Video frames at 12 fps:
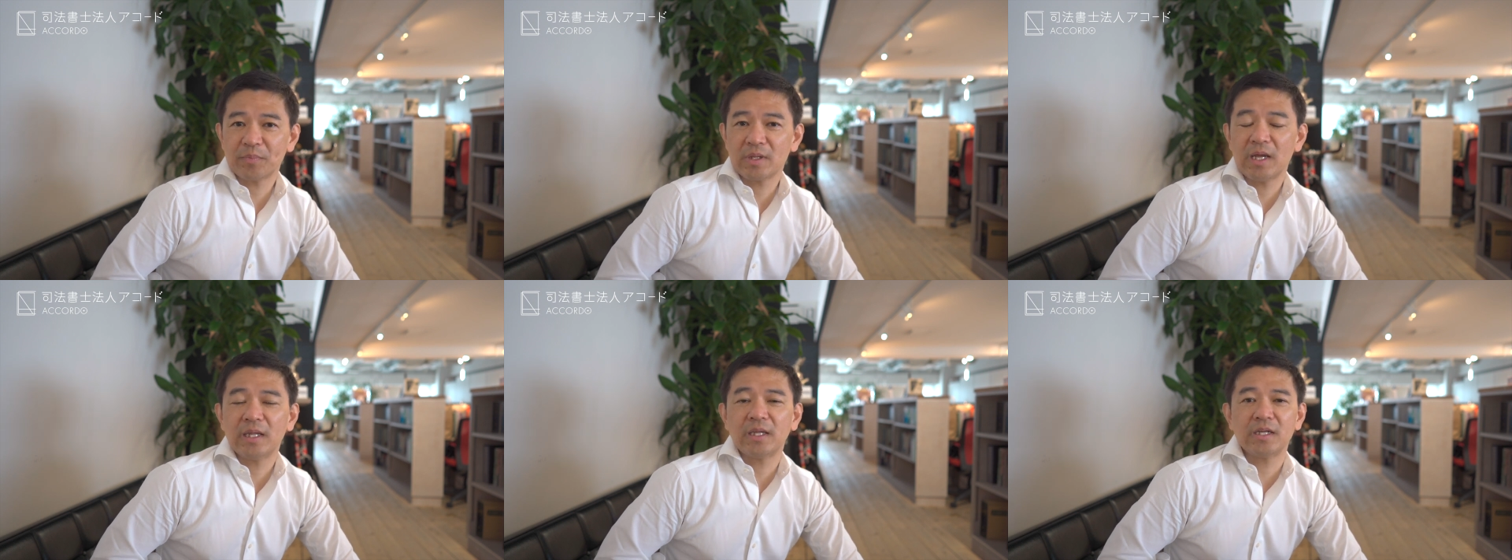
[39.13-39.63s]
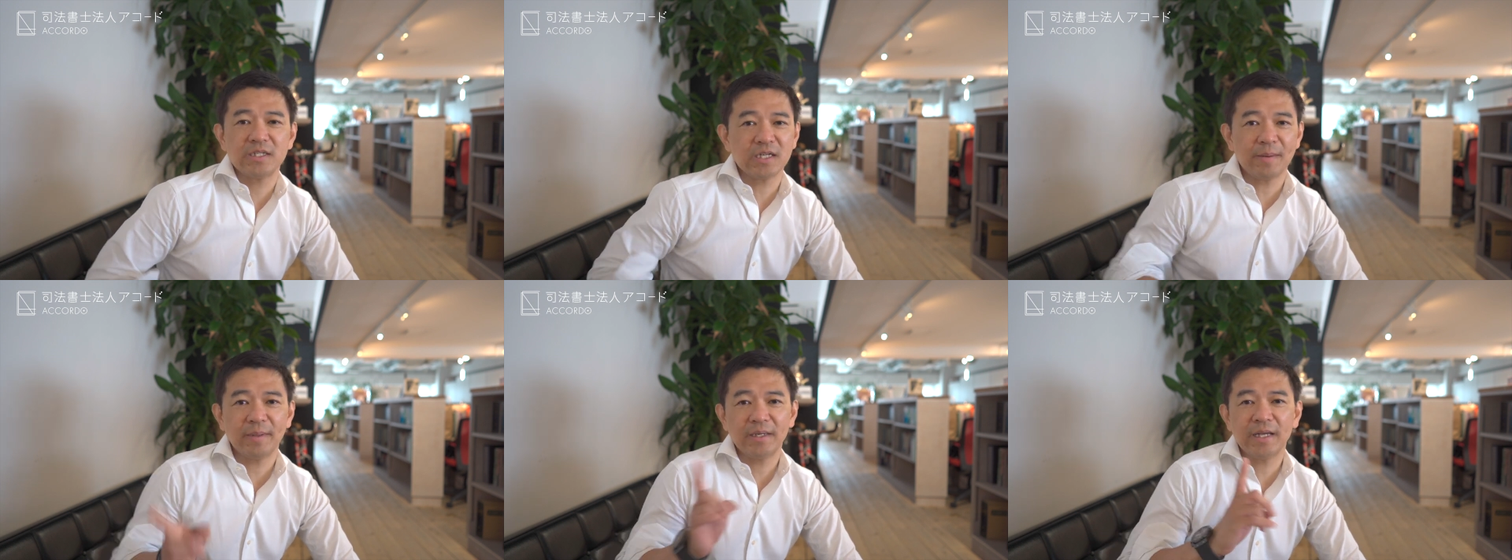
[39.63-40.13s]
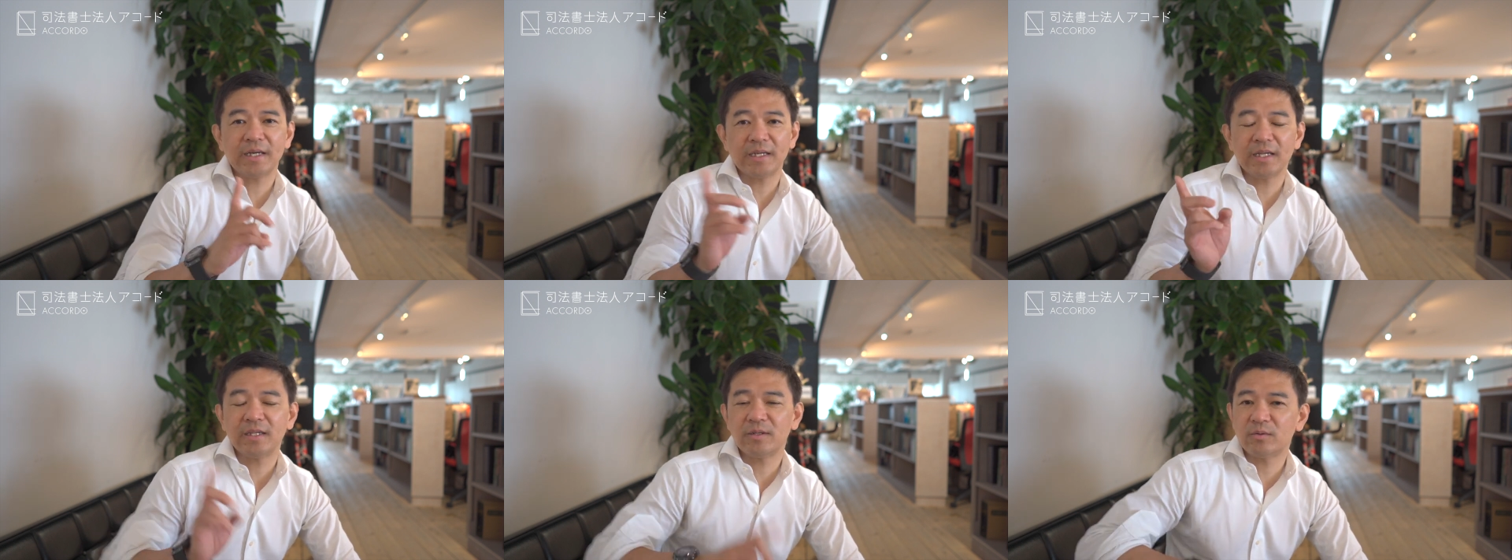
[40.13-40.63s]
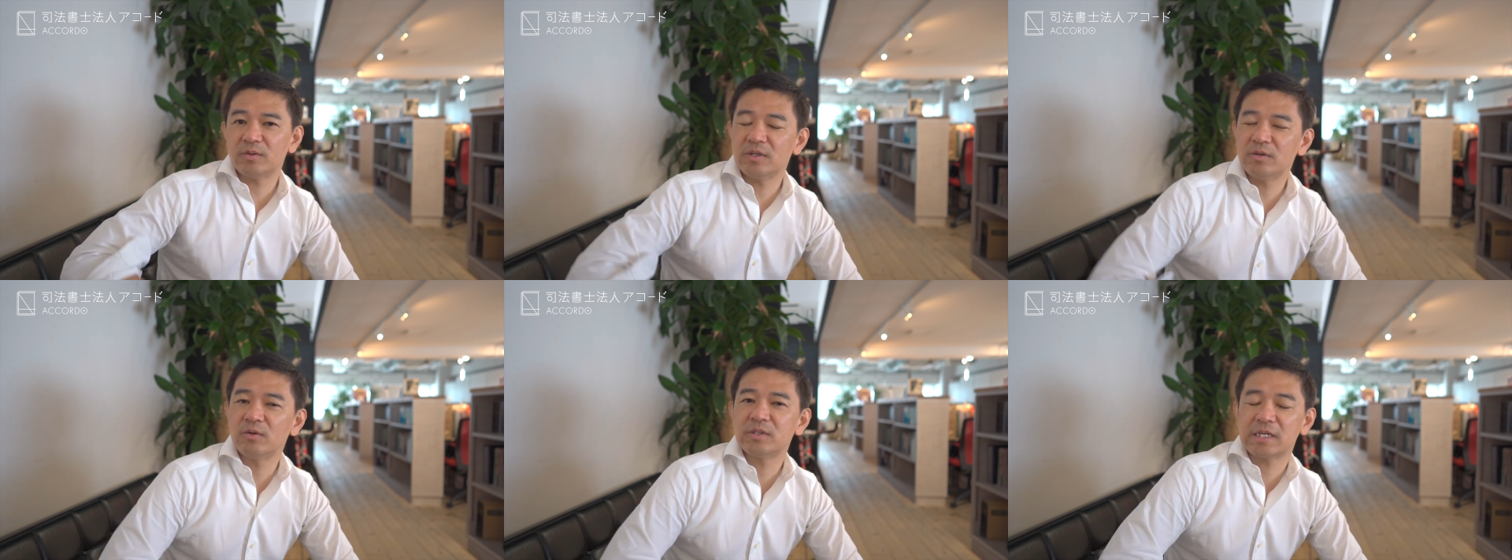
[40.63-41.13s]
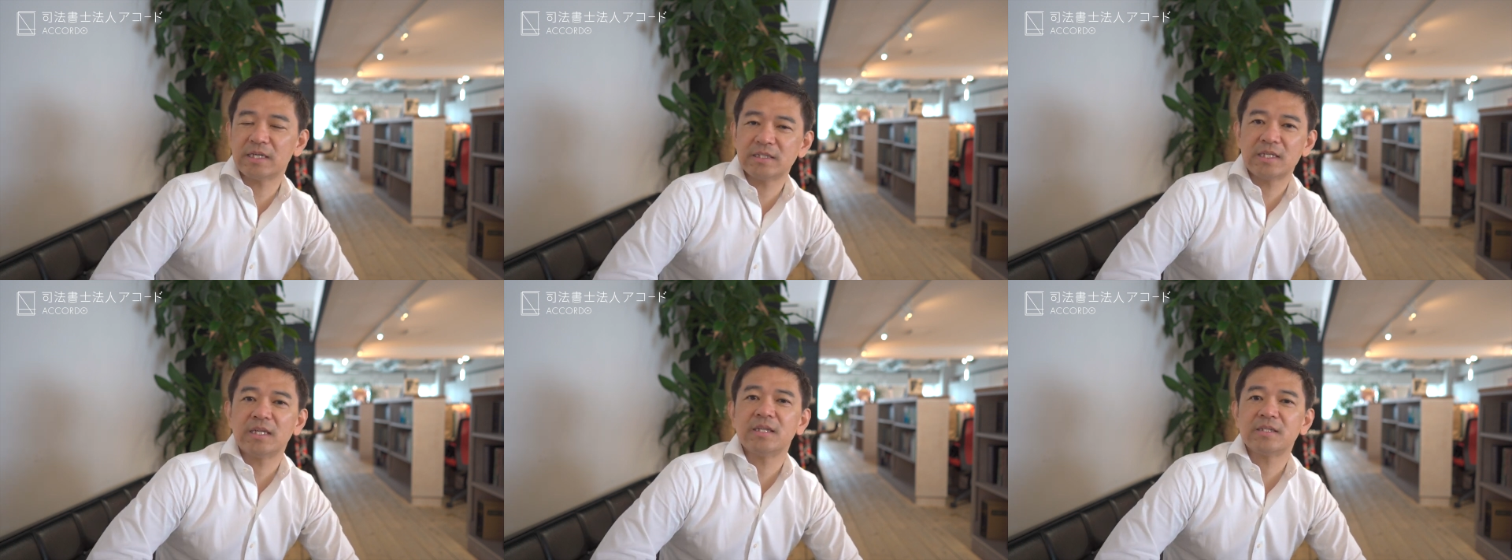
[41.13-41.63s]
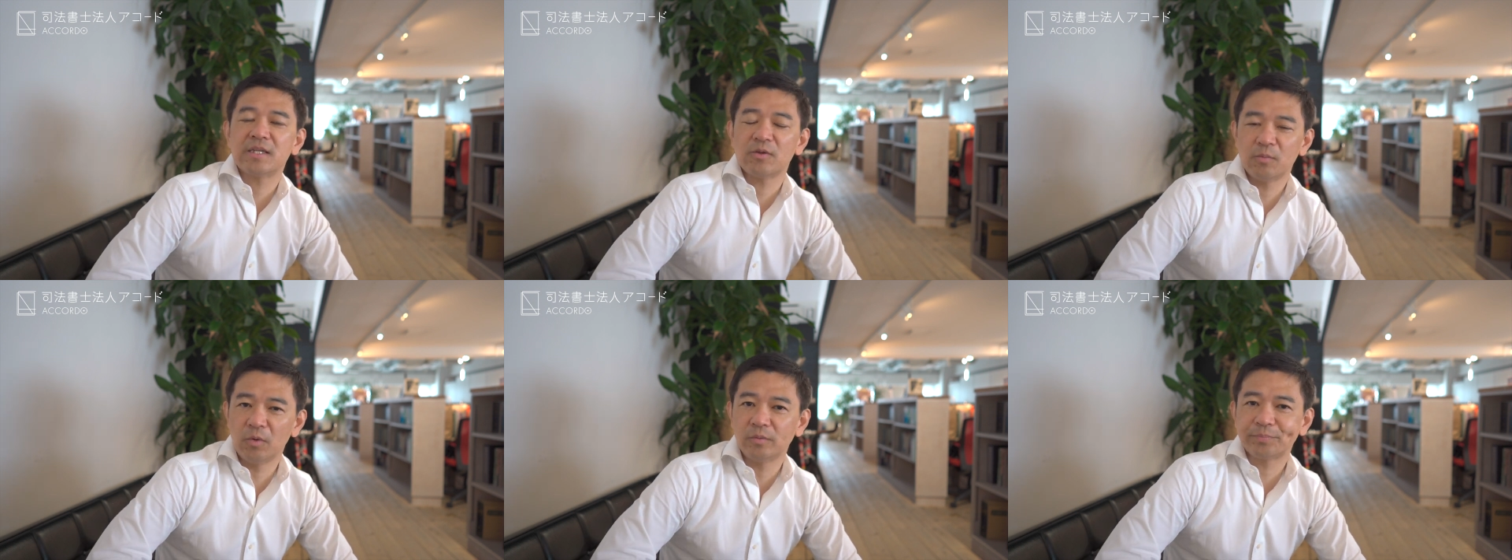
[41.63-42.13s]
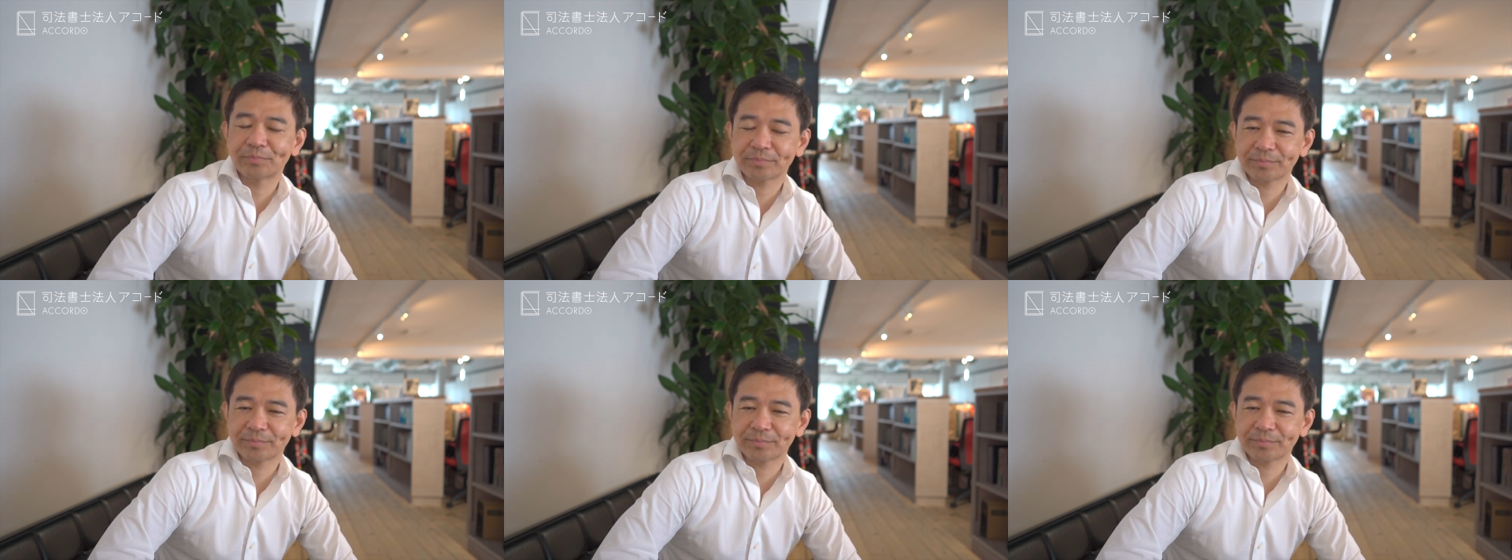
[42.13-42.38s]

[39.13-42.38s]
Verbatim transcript: で、新しいカバンないかなってことでいろいろ探してたんですけども、